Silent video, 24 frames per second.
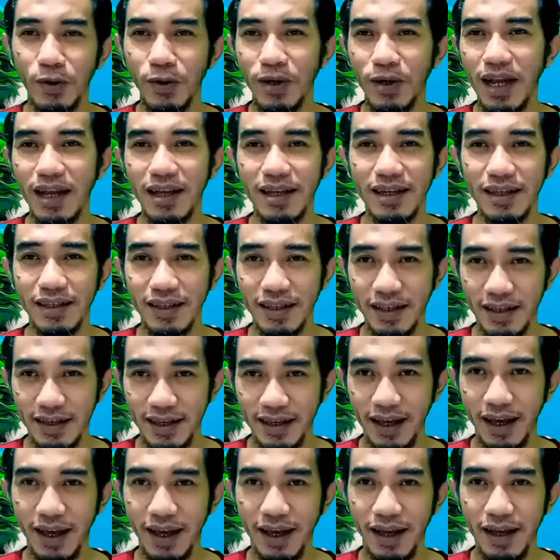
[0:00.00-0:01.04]
orang
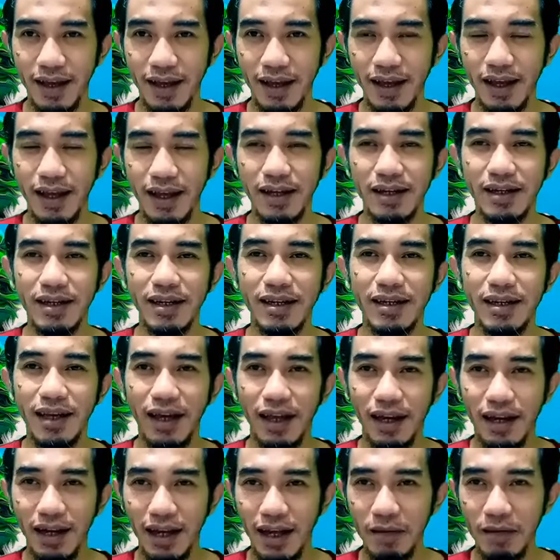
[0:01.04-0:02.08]
ketiga di
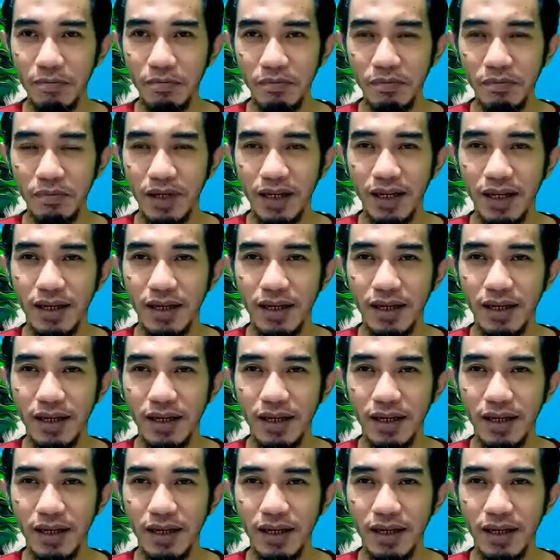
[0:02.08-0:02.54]
dalam